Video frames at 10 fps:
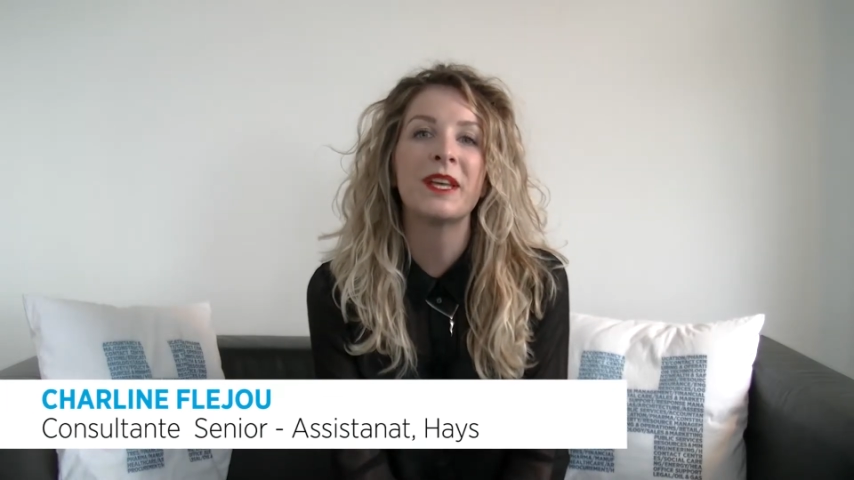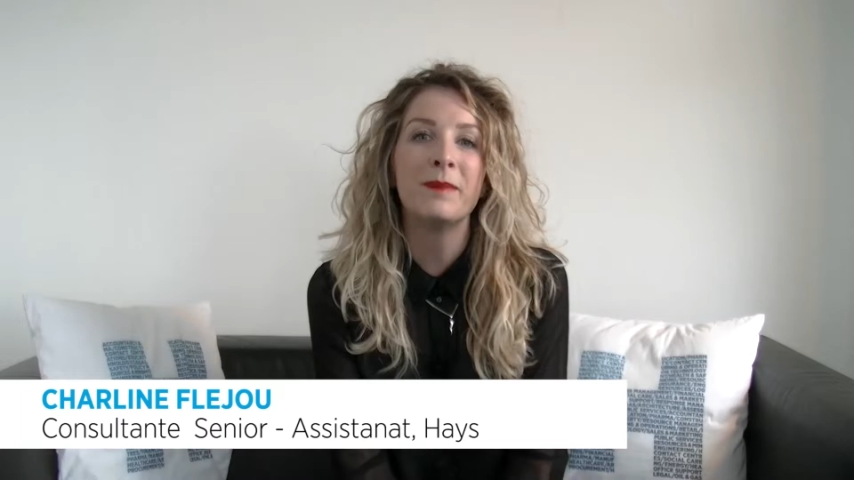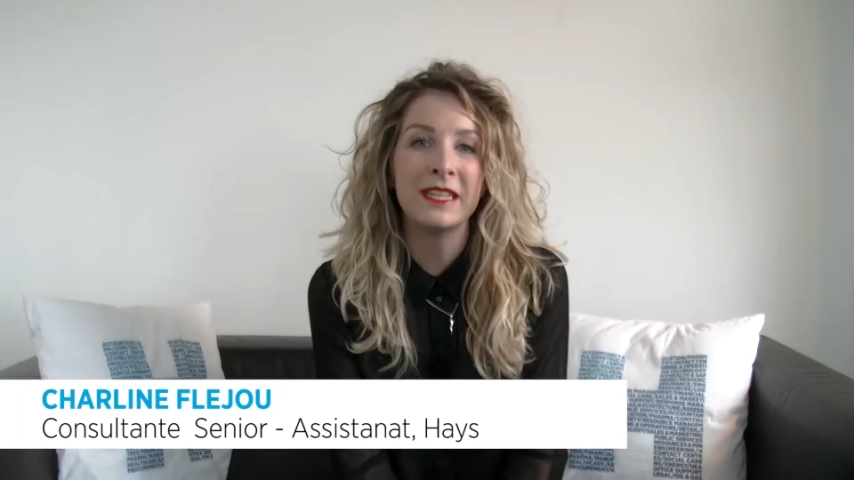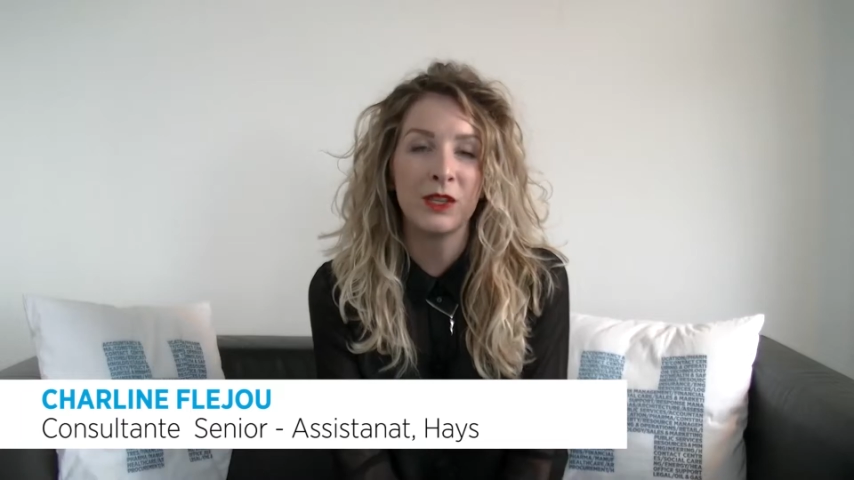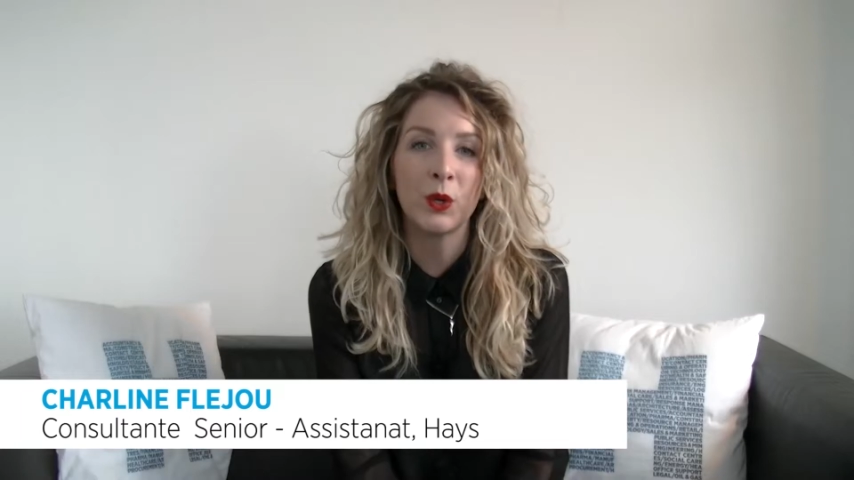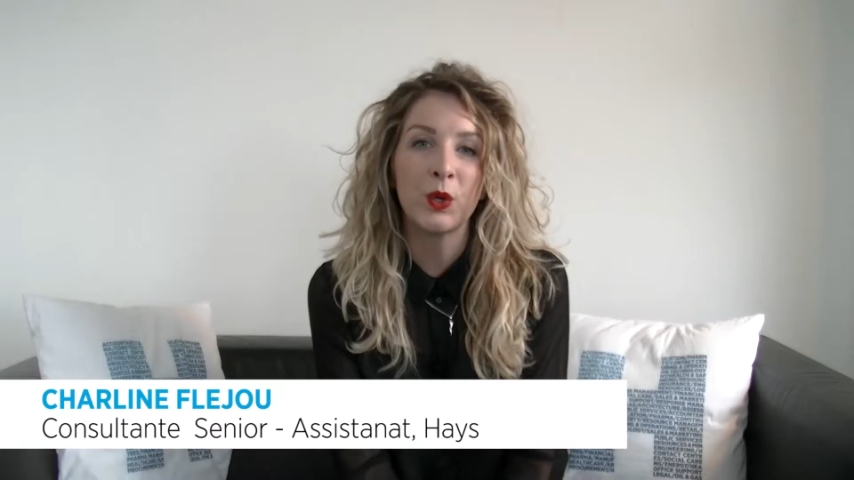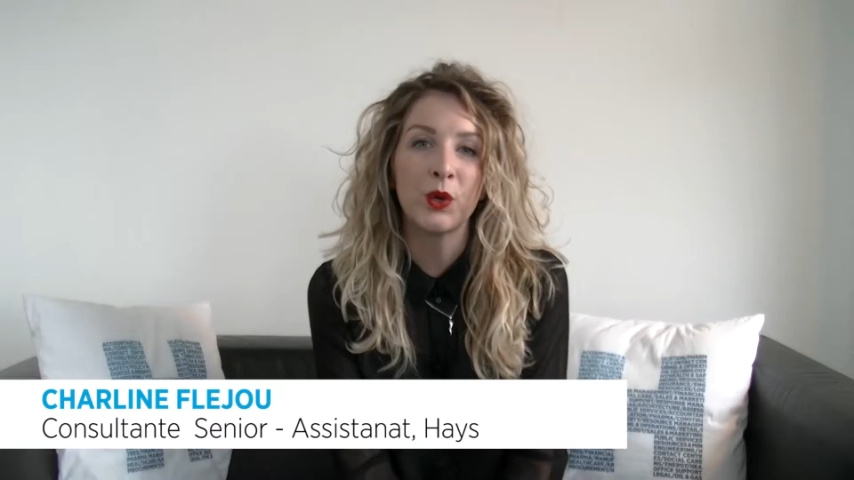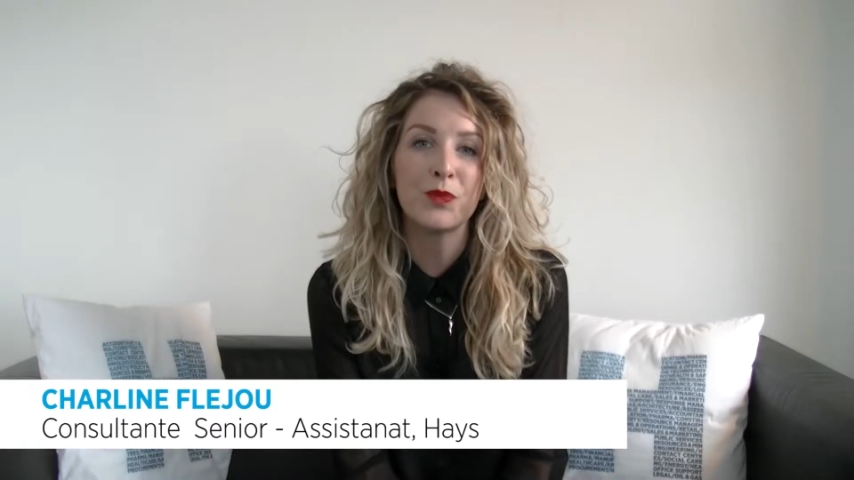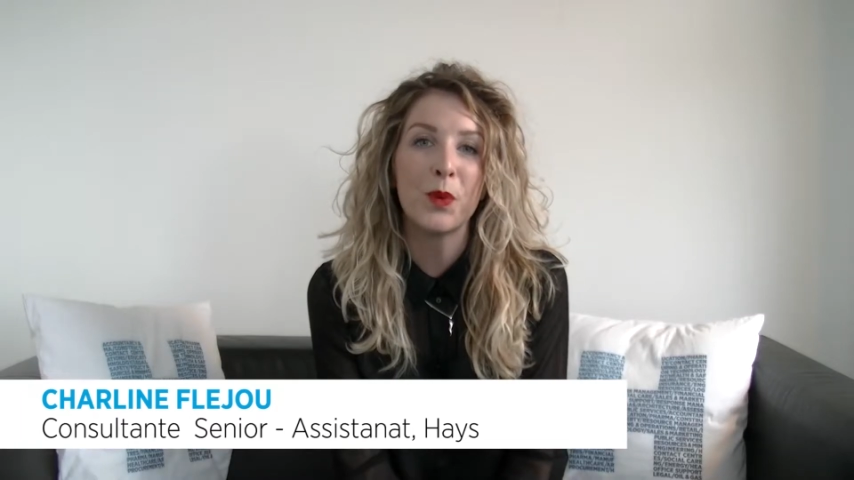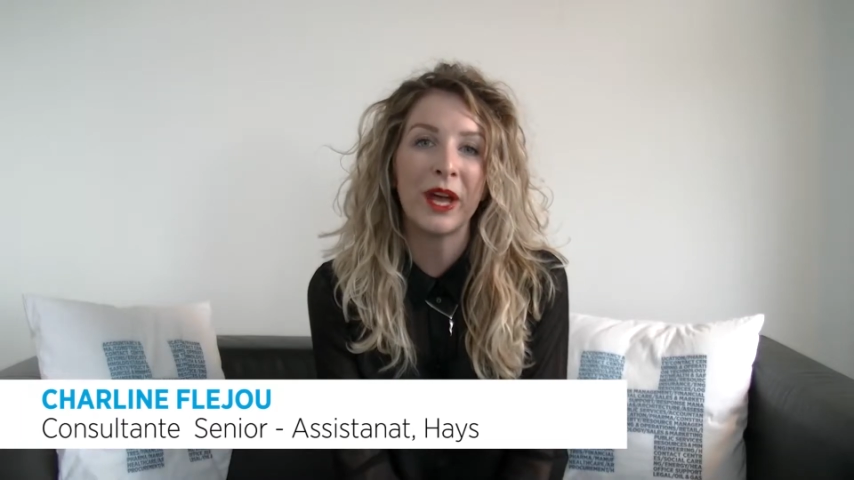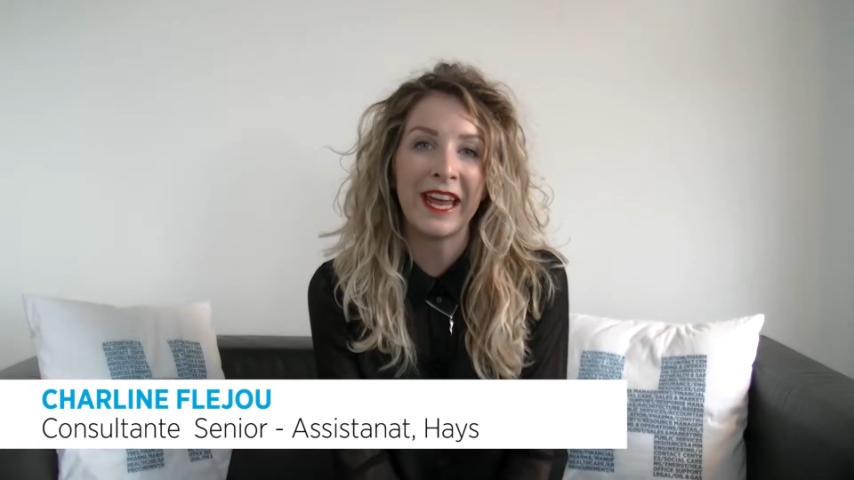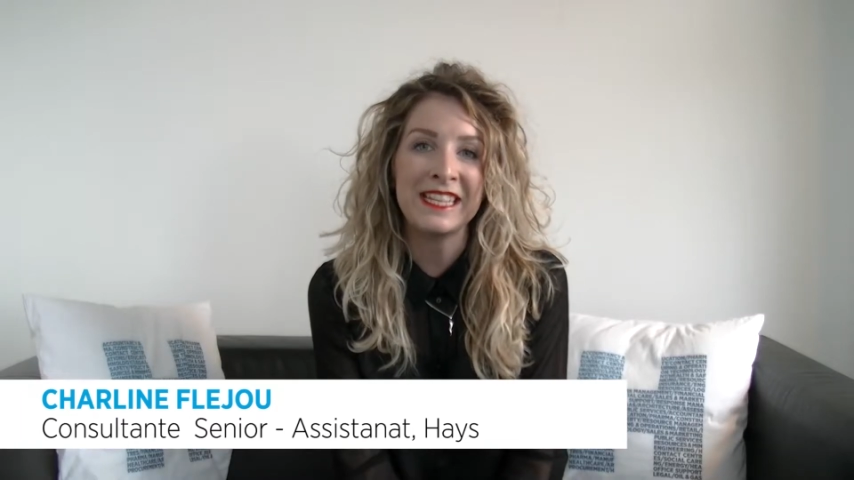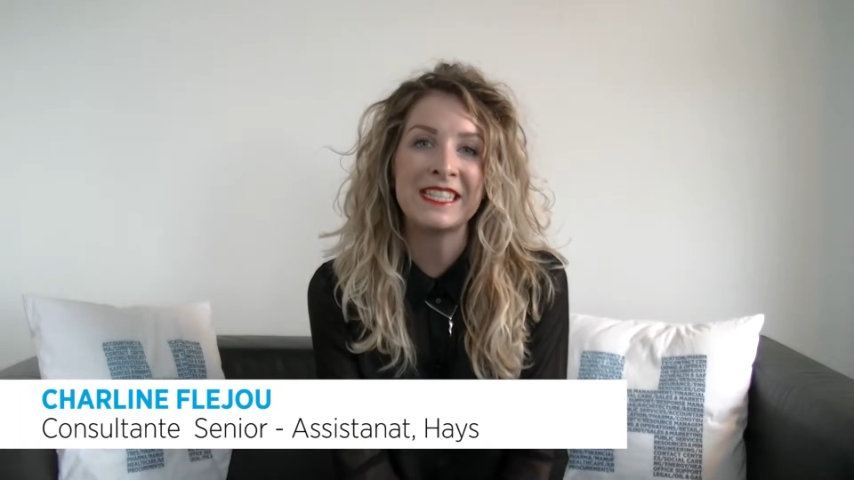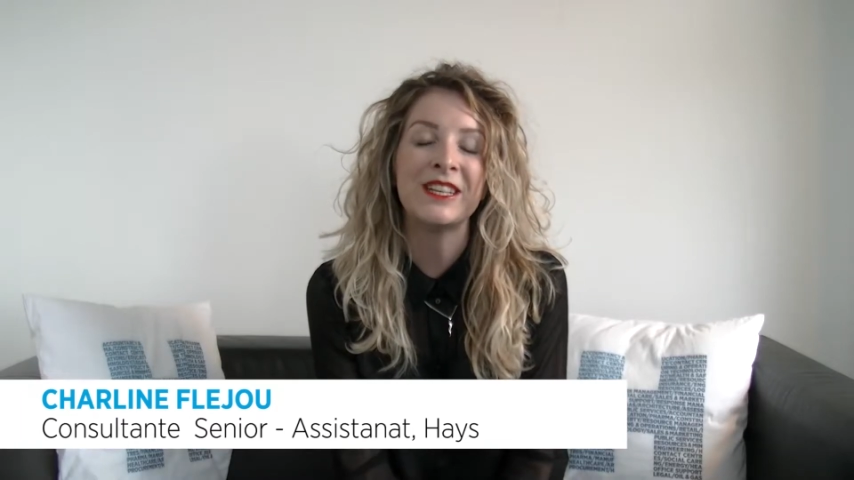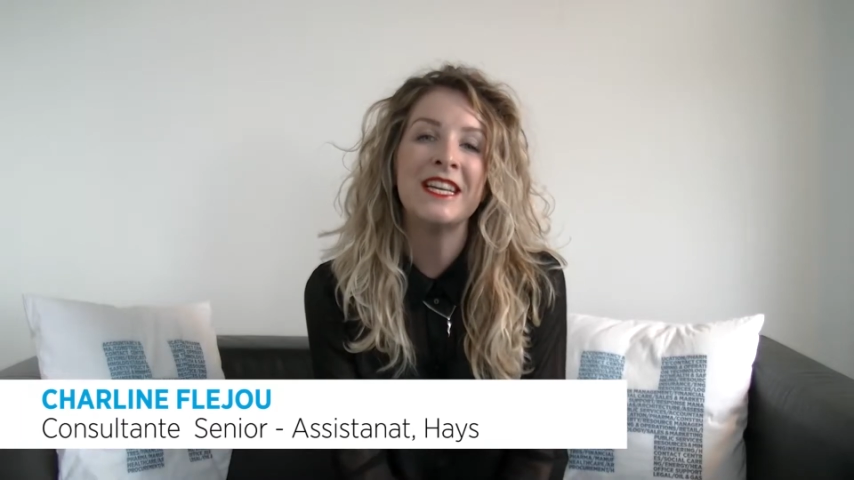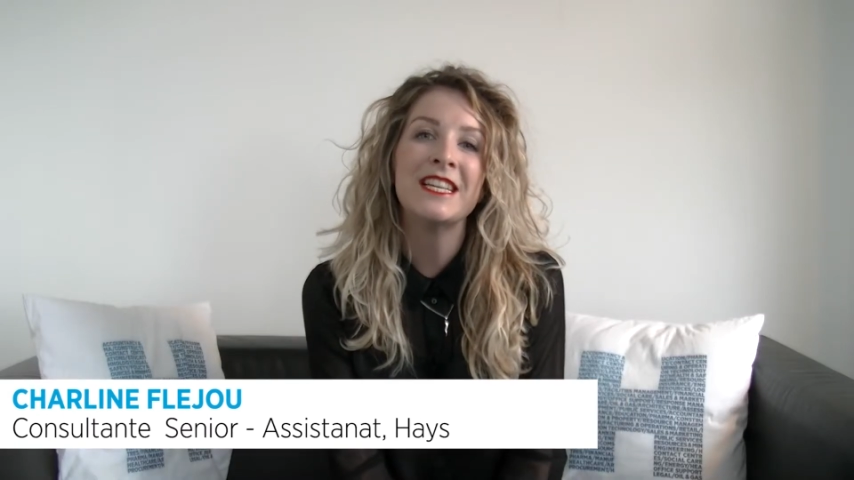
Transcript: cabinet de recrutement AISE.